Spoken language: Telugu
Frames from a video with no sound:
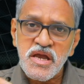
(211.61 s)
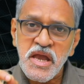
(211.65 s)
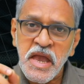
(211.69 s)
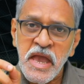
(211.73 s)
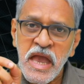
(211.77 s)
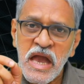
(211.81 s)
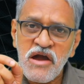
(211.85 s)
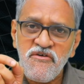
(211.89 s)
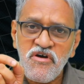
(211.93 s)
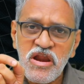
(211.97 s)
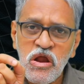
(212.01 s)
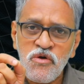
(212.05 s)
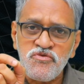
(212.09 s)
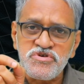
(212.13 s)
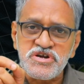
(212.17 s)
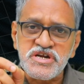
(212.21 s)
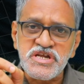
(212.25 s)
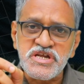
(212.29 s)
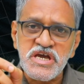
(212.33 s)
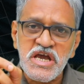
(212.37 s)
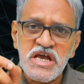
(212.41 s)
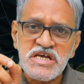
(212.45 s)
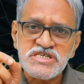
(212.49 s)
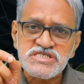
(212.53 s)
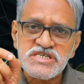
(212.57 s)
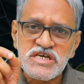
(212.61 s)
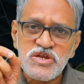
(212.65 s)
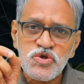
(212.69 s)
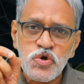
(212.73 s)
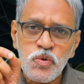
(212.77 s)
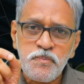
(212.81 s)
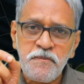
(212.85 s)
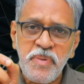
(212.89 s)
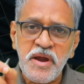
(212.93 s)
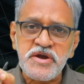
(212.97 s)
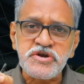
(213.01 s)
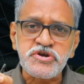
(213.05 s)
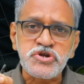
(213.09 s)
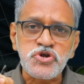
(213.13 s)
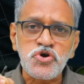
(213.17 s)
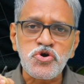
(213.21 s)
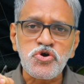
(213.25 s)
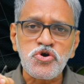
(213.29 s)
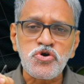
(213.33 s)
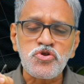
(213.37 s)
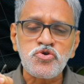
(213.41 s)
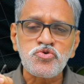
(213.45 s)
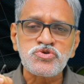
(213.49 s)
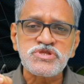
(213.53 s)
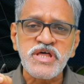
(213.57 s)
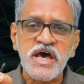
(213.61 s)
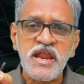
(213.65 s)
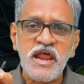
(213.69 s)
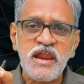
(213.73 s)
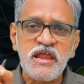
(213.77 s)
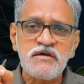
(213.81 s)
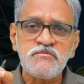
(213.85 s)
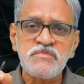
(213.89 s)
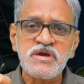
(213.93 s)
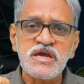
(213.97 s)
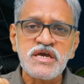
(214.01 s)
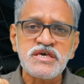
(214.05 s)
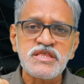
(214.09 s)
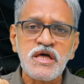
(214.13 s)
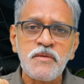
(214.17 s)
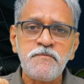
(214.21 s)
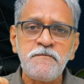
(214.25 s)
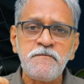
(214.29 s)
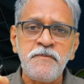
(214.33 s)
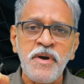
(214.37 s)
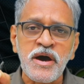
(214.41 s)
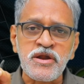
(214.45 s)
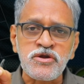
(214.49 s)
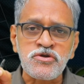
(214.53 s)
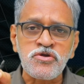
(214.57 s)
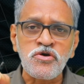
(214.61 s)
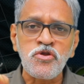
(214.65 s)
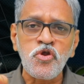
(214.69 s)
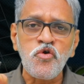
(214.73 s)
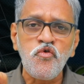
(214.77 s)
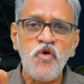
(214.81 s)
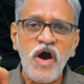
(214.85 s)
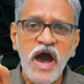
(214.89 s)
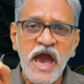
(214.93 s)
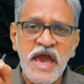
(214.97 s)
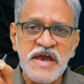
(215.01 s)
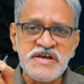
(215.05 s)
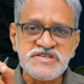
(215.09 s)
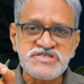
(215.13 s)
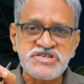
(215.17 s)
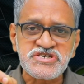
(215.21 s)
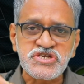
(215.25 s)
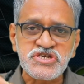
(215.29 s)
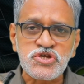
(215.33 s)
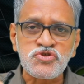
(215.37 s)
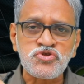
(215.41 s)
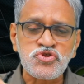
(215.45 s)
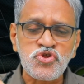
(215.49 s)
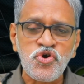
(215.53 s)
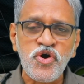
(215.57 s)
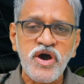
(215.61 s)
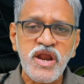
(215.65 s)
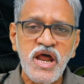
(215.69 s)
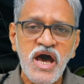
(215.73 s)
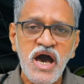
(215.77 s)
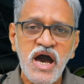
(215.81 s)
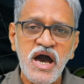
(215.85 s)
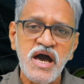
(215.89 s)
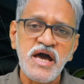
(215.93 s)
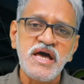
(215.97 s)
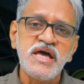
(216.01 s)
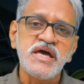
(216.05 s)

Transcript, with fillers: కేవలం డీజిలు పెట్రోలు ధరల మీద పన్నులు వాయించటం ద్వారా